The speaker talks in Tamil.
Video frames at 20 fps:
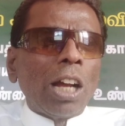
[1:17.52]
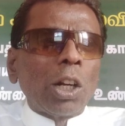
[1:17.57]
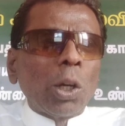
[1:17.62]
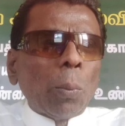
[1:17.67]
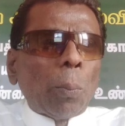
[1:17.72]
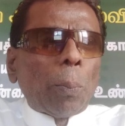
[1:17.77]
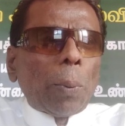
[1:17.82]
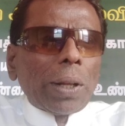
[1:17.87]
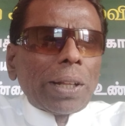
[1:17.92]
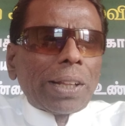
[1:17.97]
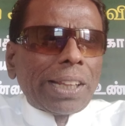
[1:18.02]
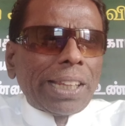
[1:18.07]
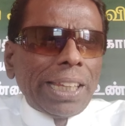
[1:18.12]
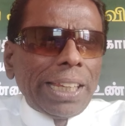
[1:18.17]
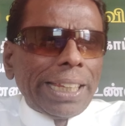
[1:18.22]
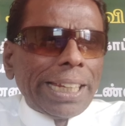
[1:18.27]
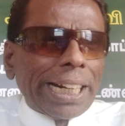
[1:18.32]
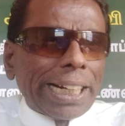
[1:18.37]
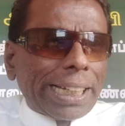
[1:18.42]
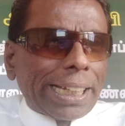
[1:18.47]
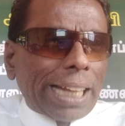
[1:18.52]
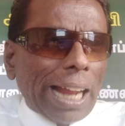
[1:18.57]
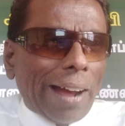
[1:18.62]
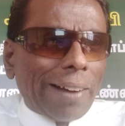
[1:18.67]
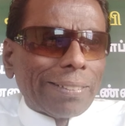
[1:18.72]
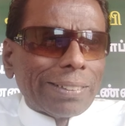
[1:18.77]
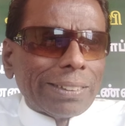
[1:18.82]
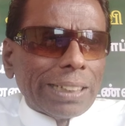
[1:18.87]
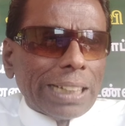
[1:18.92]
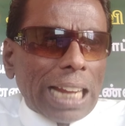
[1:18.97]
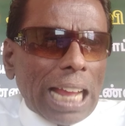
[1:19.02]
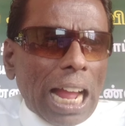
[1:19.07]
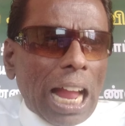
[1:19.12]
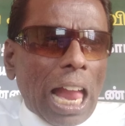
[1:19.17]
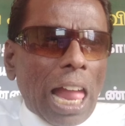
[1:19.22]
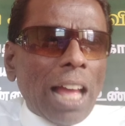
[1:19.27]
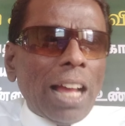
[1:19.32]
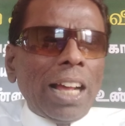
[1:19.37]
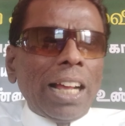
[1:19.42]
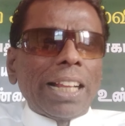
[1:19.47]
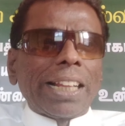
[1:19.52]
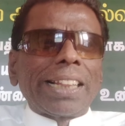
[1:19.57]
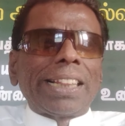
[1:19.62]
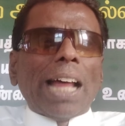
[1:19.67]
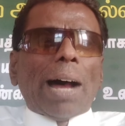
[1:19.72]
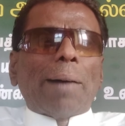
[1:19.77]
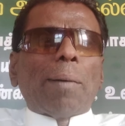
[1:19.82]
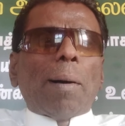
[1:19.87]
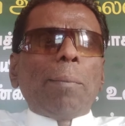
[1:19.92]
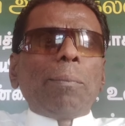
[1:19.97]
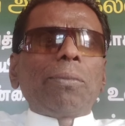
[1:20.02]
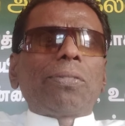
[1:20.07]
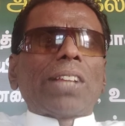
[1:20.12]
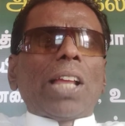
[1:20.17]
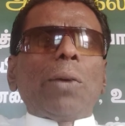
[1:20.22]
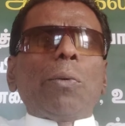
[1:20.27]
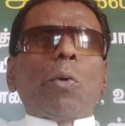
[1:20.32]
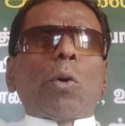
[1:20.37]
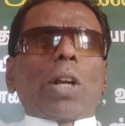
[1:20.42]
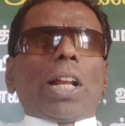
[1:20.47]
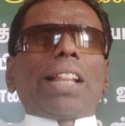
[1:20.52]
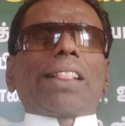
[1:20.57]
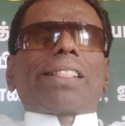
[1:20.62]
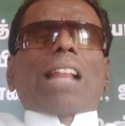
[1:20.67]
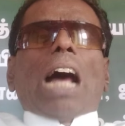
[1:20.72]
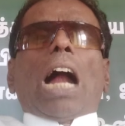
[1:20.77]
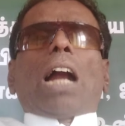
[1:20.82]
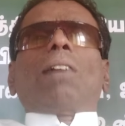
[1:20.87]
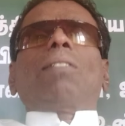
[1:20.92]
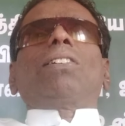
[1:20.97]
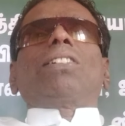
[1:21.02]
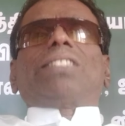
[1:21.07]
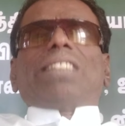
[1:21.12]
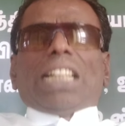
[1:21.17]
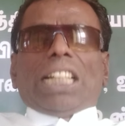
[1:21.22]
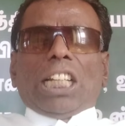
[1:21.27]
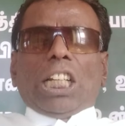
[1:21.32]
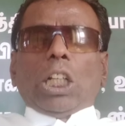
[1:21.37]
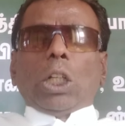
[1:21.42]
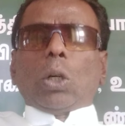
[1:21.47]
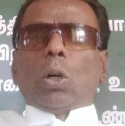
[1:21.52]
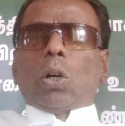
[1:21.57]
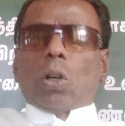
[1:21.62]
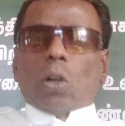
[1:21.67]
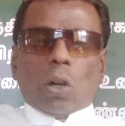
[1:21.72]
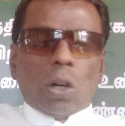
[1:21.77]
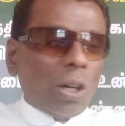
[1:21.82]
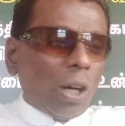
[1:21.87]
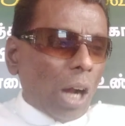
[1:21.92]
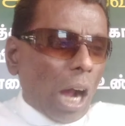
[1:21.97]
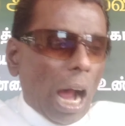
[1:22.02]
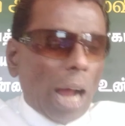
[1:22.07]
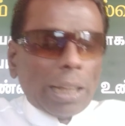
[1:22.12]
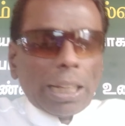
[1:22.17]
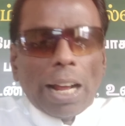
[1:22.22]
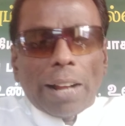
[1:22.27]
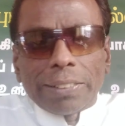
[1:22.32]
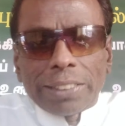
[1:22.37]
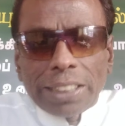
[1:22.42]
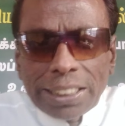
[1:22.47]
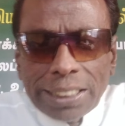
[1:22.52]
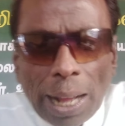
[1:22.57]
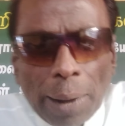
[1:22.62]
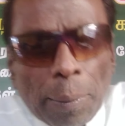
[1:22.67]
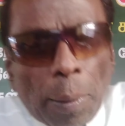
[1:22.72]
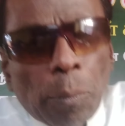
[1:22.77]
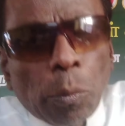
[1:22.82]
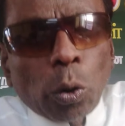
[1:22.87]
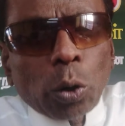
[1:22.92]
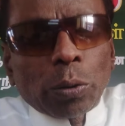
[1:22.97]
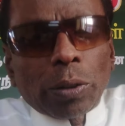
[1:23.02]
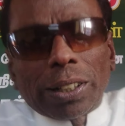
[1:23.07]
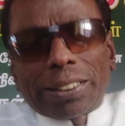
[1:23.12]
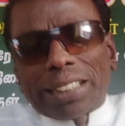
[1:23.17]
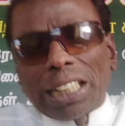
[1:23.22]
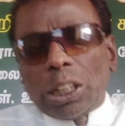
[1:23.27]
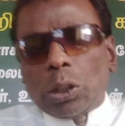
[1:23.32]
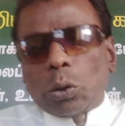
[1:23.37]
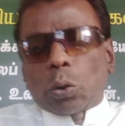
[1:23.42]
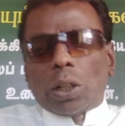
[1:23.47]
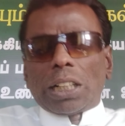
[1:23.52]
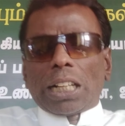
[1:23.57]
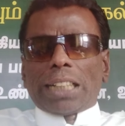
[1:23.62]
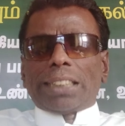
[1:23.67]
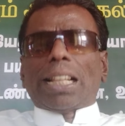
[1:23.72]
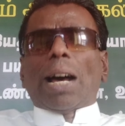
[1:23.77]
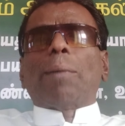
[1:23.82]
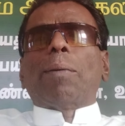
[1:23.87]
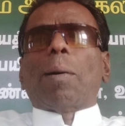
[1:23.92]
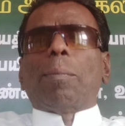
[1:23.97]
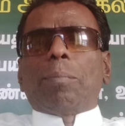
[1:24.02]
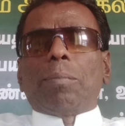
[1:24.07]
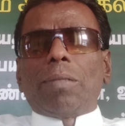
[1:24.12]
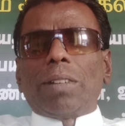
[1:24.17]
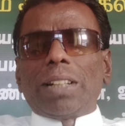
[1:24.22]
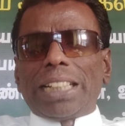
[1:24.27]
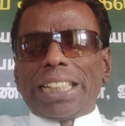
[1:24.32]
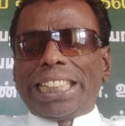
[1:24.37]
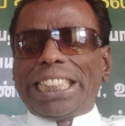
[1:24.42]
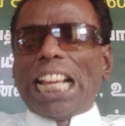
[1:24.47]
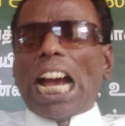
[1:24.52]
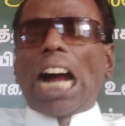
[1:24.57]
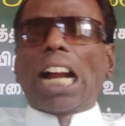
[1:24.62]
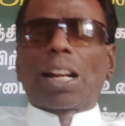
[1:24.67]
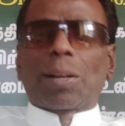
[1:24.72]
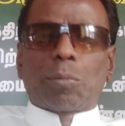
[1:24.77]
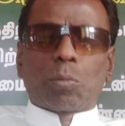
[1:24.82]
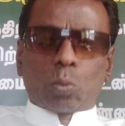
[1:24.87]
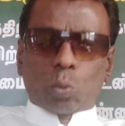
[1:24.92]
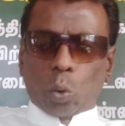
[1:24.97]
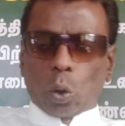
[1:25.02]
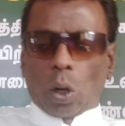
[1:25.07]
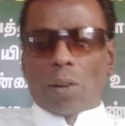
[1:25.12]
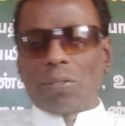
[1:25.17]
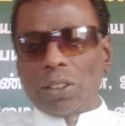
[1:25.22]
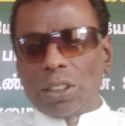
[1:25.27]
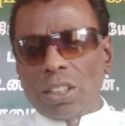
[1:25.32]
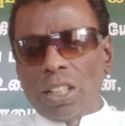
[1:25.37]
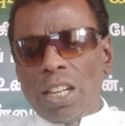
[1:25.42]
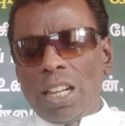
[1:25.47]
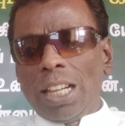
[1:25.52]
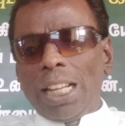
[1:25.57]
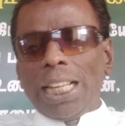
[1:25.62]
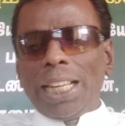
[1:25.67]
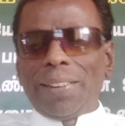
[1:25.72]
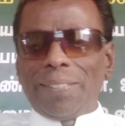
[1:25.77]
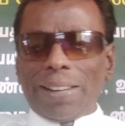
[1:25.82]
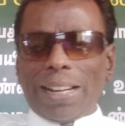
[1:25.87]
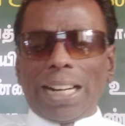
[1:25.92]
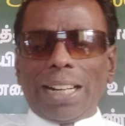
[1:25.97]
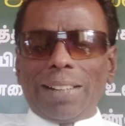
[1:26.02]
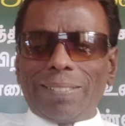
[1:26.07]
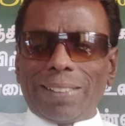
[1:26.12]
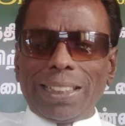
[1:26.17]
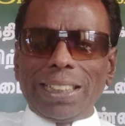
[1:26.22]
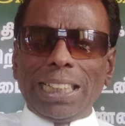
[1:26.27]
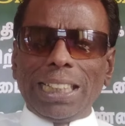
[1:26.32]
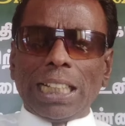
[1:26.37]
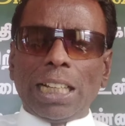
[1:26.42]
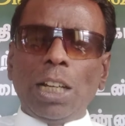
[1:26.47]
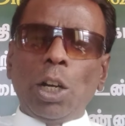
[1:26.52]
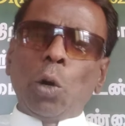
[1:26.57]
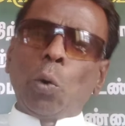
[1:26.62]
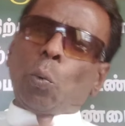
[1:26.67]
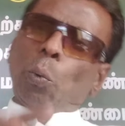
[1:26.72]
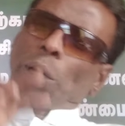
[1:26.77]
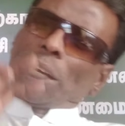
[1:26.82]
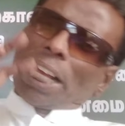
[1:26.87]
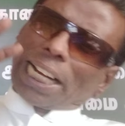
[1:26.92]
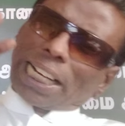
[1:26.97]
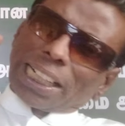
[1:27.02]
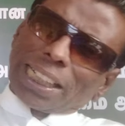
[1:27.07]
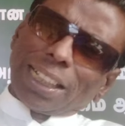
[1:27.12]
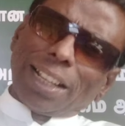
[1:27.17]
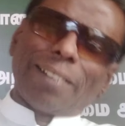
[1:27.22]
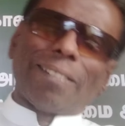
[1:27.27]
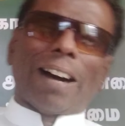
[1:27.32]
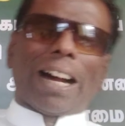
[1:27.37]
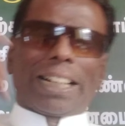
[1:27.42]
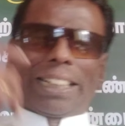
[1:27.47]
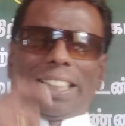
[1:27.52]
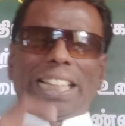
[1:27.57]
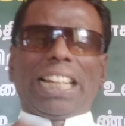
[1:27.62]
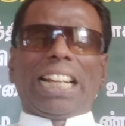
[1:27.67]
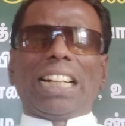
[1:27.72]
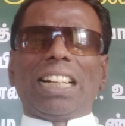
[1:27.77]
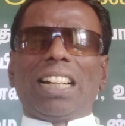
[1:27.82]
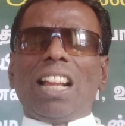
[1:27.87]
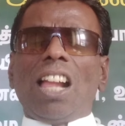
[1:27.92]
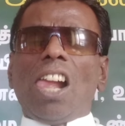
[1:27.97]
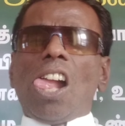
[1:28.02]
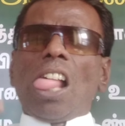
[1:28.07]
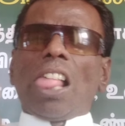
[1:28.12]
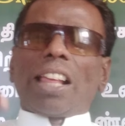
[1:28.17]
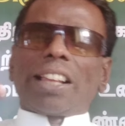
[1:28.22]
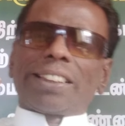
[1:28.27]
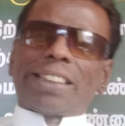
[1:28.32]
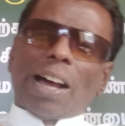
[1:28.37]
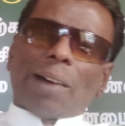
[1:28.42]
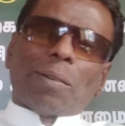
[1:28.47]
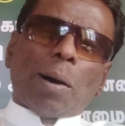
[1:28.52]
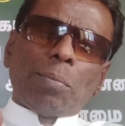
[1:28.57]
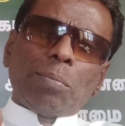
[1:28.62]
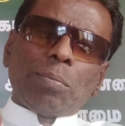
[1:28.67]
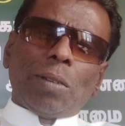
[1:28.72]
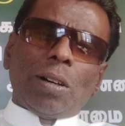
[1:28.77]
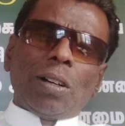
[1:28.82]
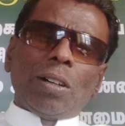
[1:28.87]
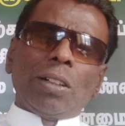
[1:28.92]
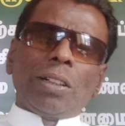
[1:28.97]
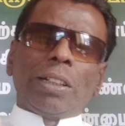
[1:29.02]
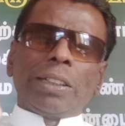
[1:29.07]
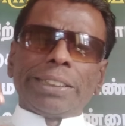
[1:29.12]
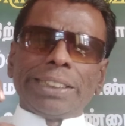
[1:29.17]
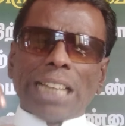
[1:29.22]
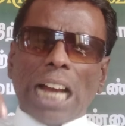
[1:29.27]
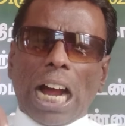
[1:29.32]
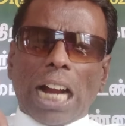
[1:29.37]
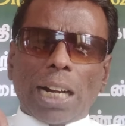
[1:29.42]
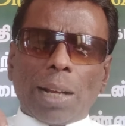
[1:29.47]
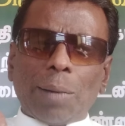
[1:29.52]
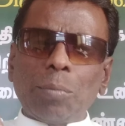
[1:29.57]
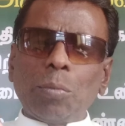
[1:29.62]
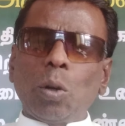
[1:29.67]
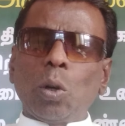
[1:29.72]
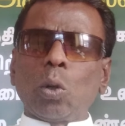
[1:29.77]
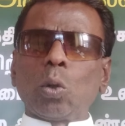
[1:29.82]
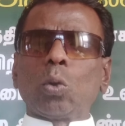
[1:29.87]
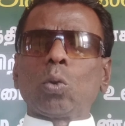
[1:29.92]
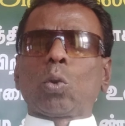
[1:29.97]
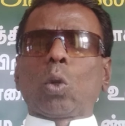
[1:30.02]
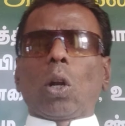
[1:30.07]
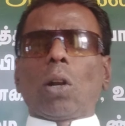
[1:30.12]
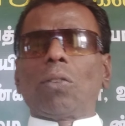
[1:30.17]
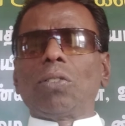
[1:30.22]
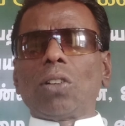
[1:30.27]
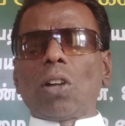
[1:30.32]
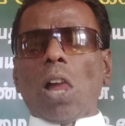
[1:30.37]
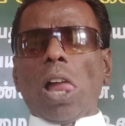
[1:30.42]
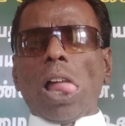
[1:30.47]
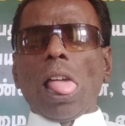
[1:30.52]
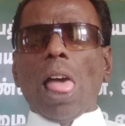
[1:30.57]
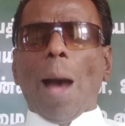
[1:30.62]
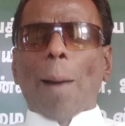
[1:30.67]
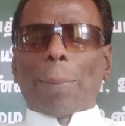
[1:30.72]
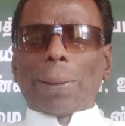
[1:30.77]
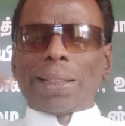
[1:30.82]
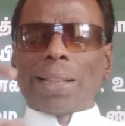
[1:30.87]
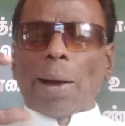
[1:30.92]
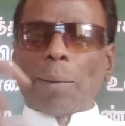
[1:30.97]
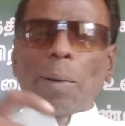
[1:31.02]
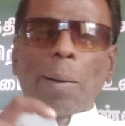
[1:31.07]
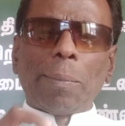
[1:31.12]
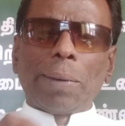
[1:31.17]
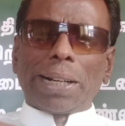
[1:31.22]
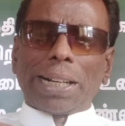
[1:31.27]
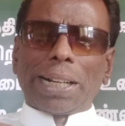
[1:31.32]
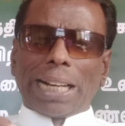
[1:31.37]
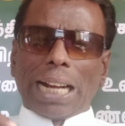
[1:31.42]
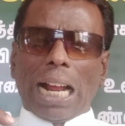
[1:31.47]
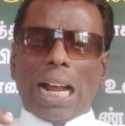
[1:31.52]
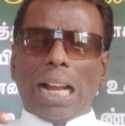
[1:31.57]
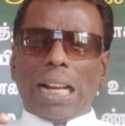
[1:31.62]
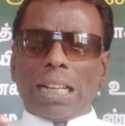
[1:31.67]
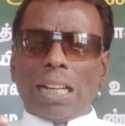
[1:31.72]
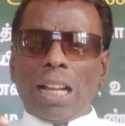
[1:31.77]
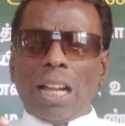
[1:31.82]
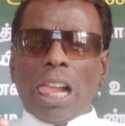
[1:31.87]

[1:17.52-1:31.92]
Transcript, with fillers: முப்பத்தி எட்டாவதுல தவம் செய்வோரை தாழ்வு செய்யணும் அதாவது தவம் ஒருவர் செய்து கொள்கிறார் தவம் தியானம் துறவு இவைகள் வந்து உயர்ந்த வார்த்தைகள் தவம் தியானம் துறவு அப்போ தவம் என்றால்